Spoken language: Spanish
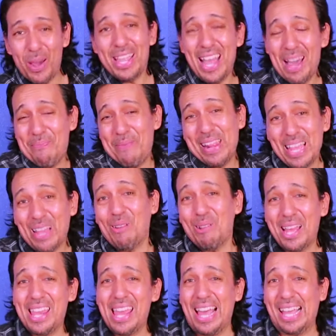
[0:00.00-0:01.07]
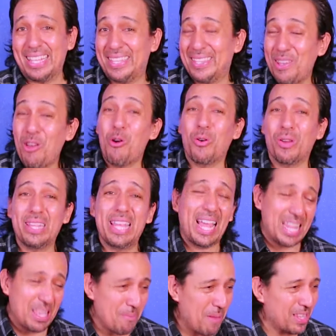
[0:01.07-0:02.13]
buena película de acción,
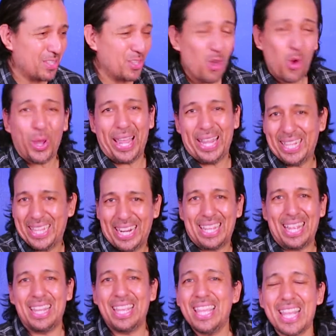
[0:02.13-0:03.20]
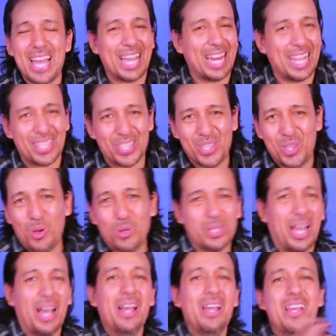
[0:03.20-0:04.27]
de animación, entretenida,
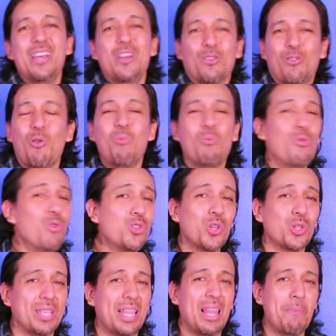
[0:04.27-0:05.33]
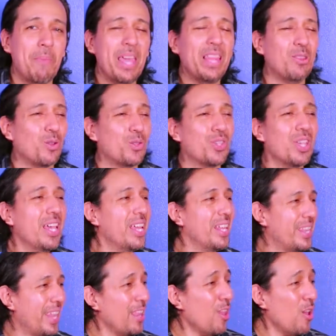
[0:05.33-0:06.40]
graciosa con muchos elementos.
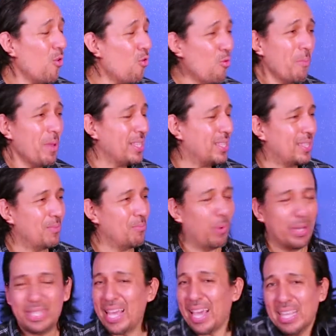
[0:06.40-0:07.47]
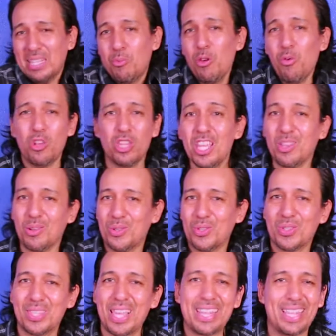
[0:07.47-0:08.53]
Tiene un mensajes muy
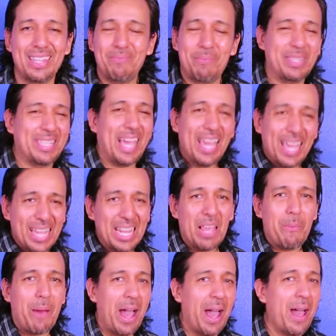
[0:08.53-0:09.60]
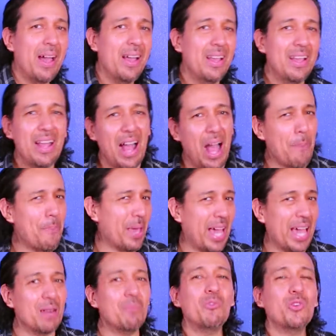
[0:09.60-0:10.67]
bonitos, o sea, mensajes que le va a pegar